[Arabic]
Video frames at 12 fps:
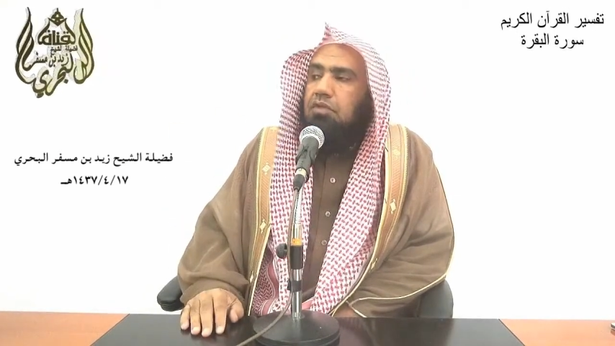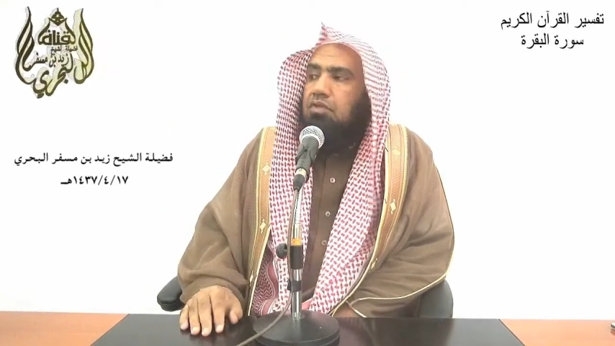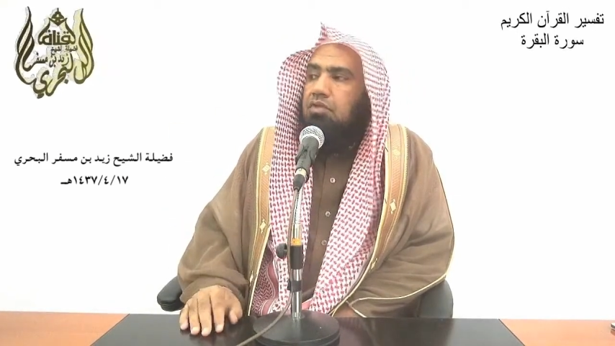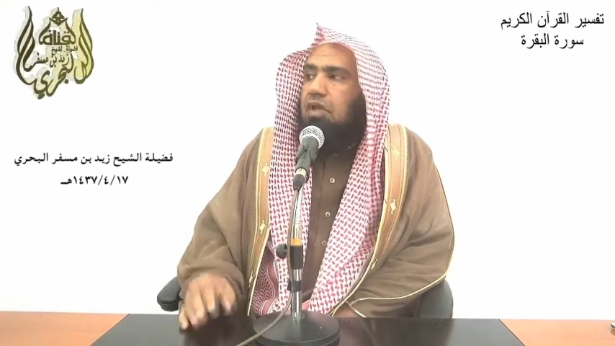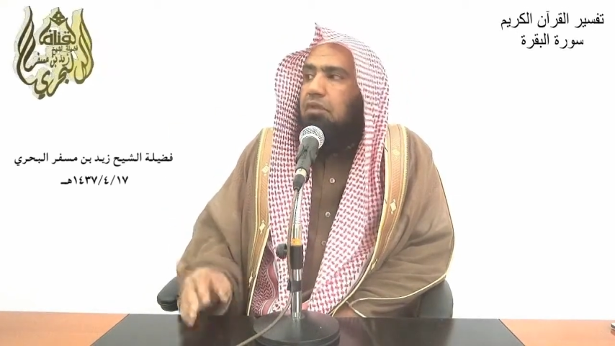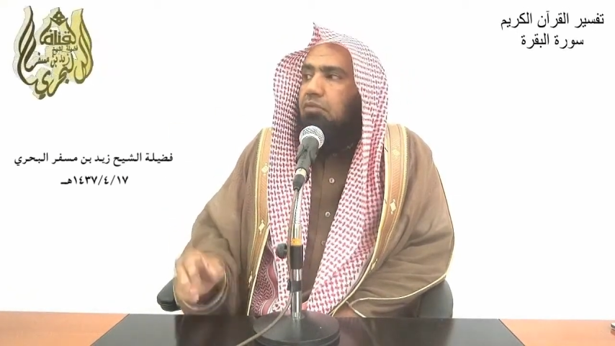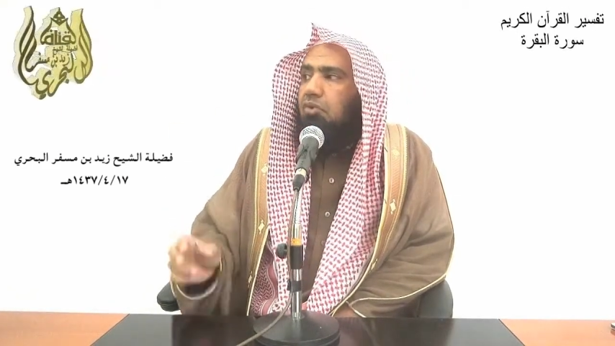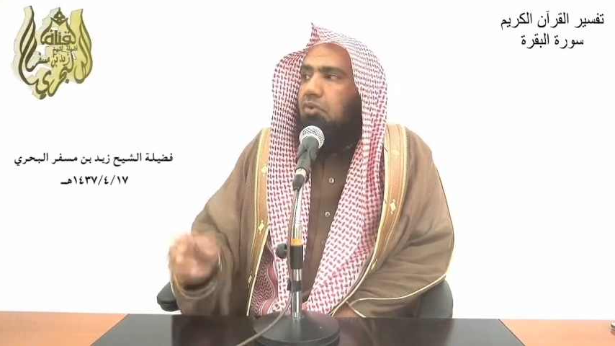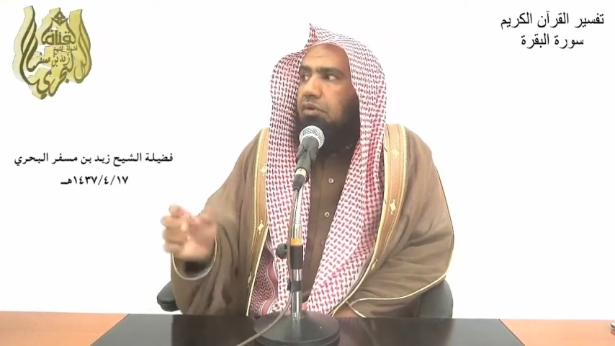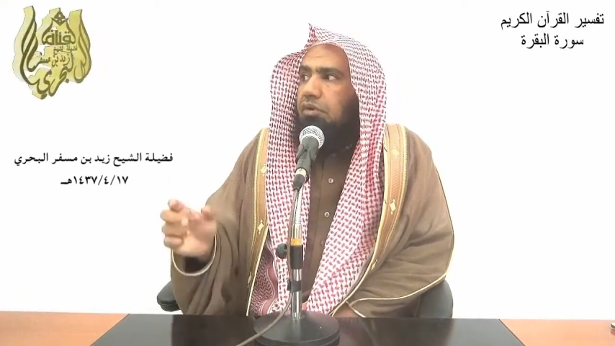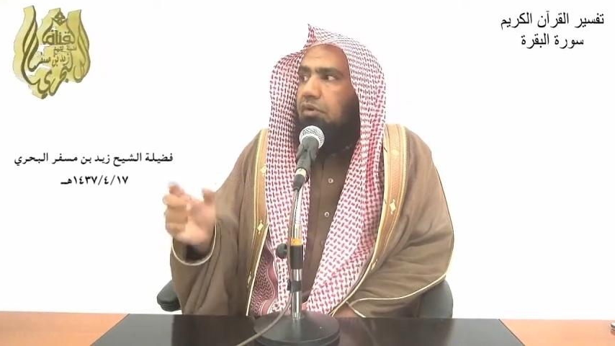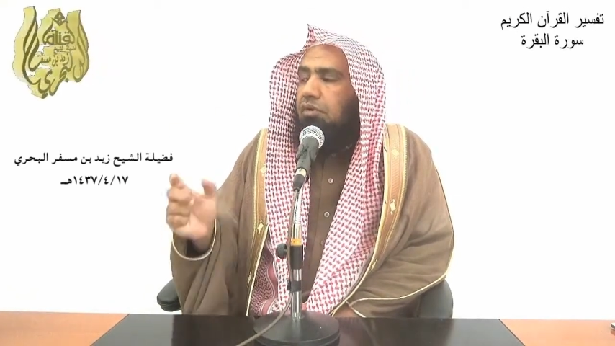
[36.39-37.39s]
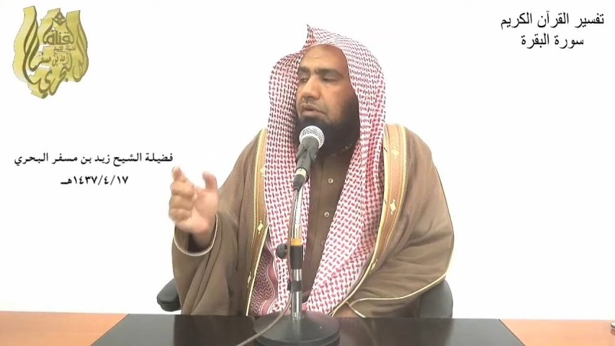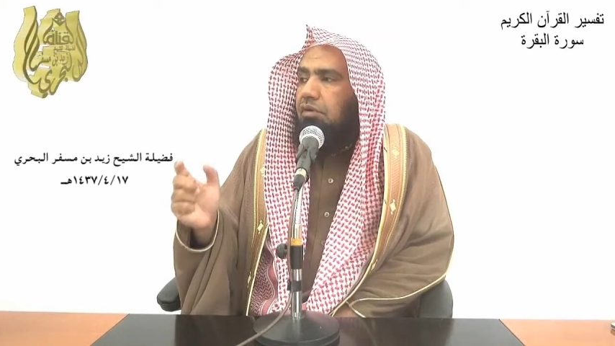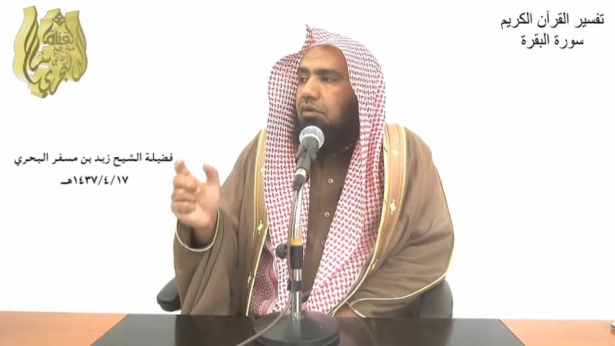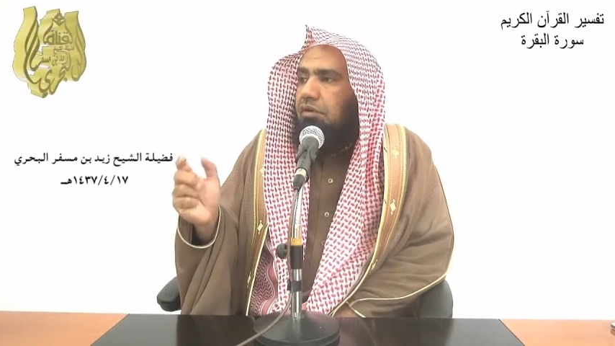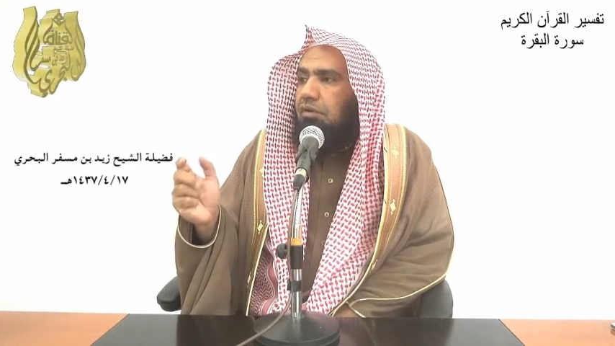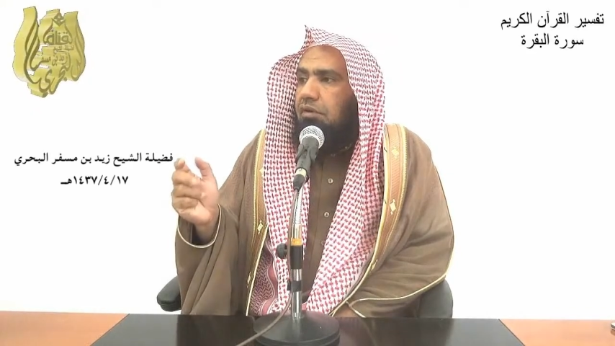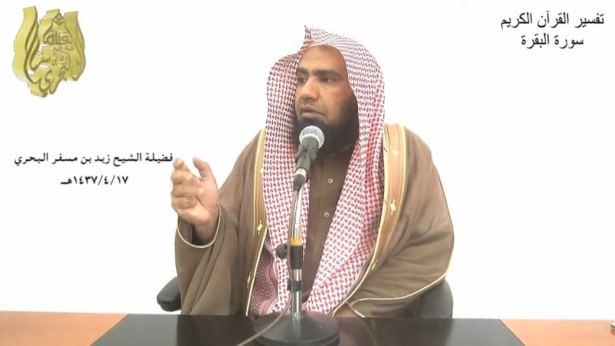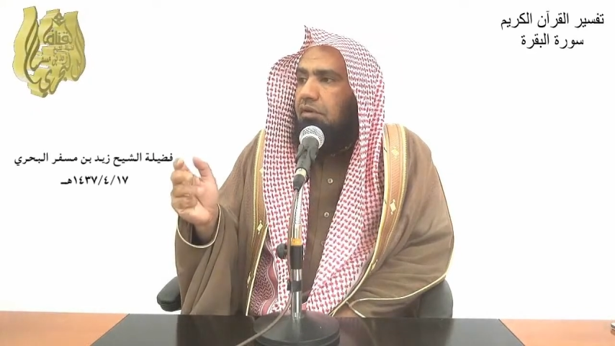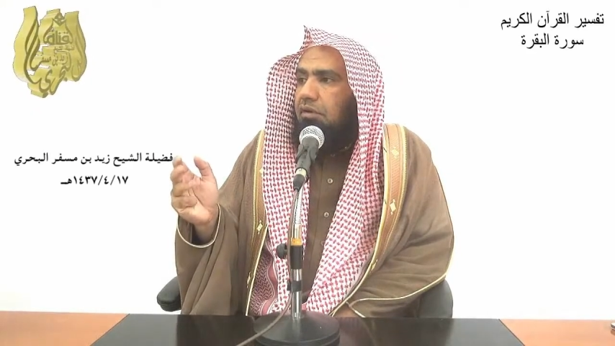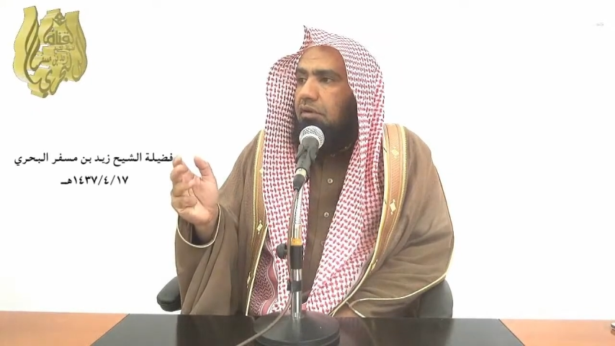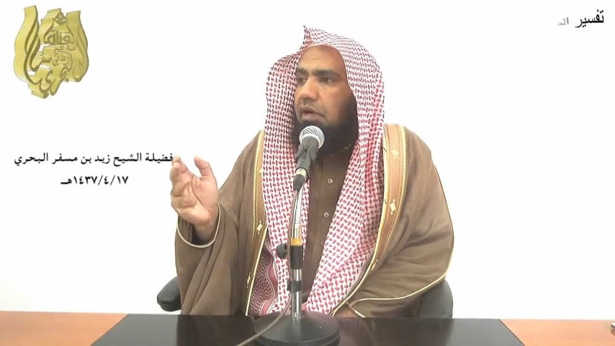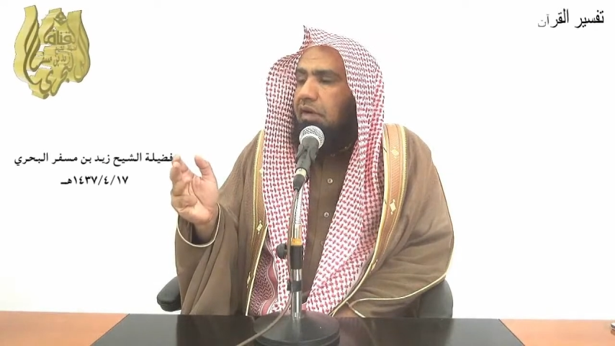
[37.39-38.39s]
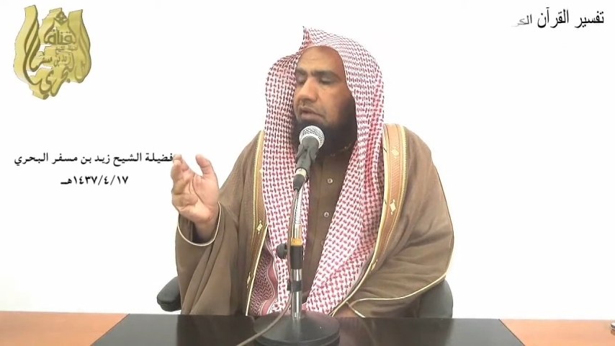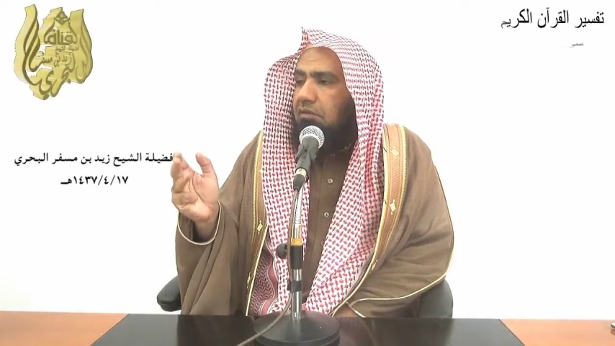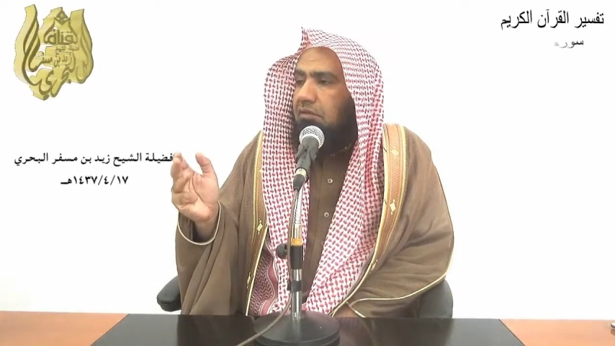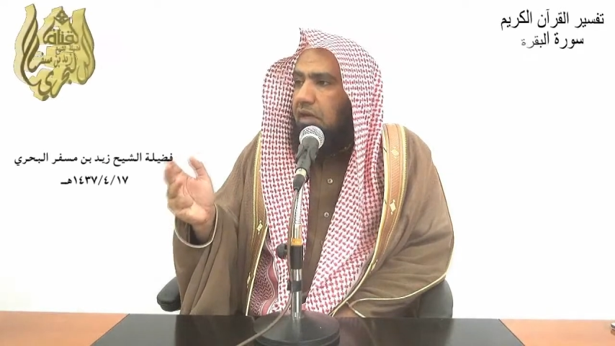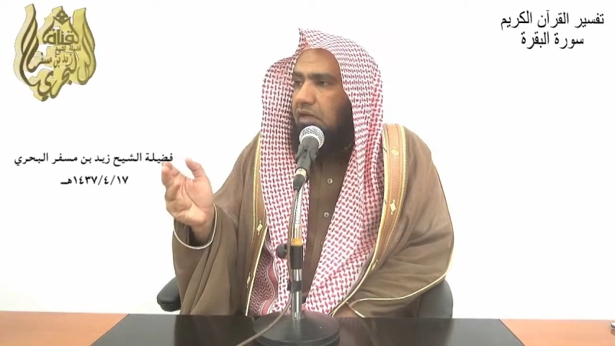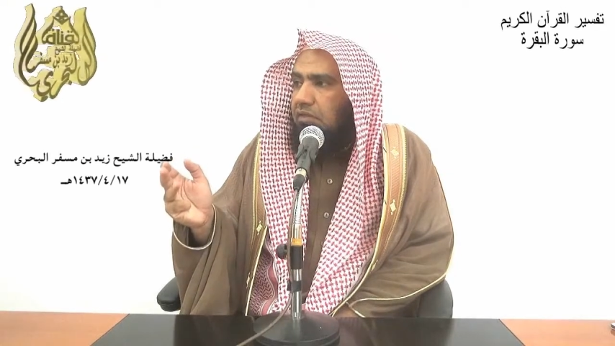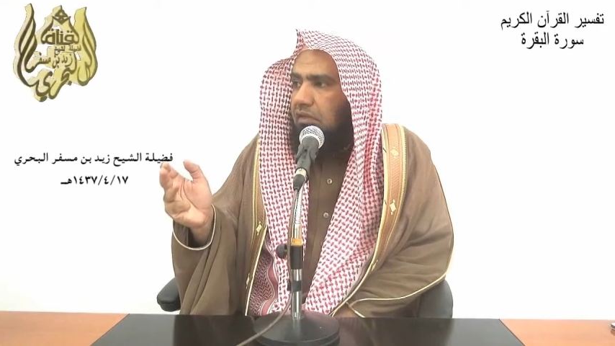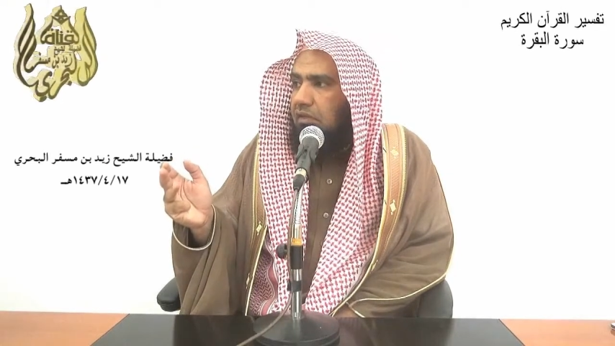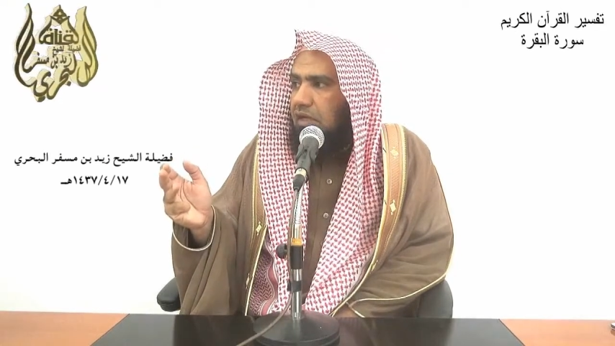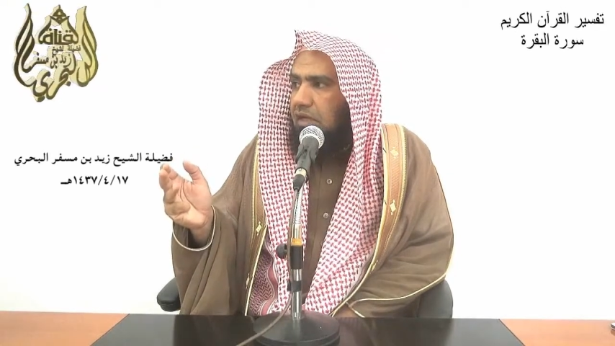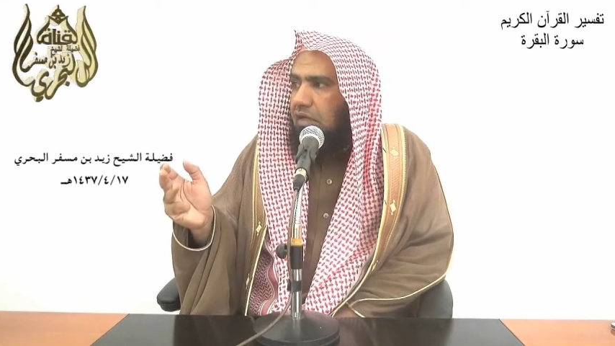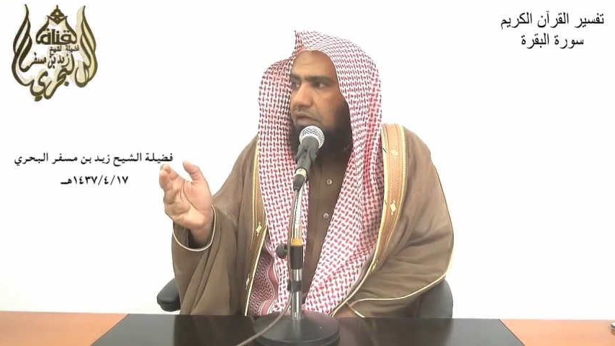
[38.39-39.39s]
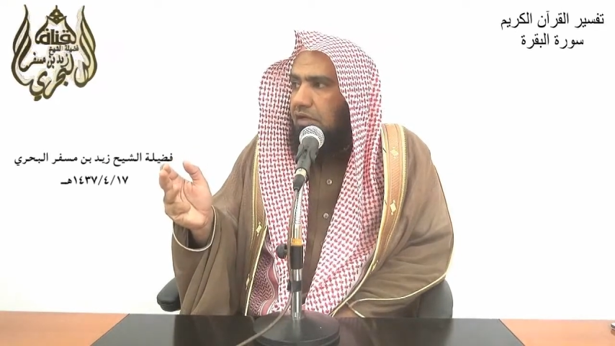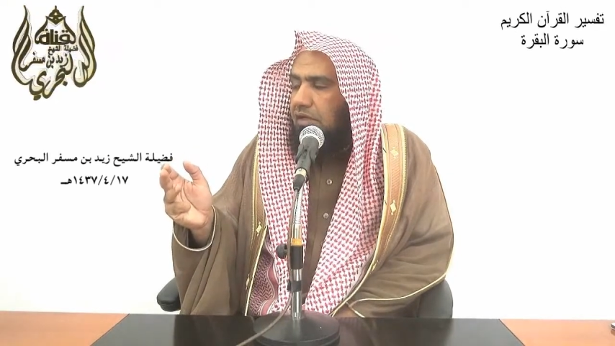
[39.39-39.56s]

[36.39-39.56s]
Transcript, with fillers: صبر على طاعة الله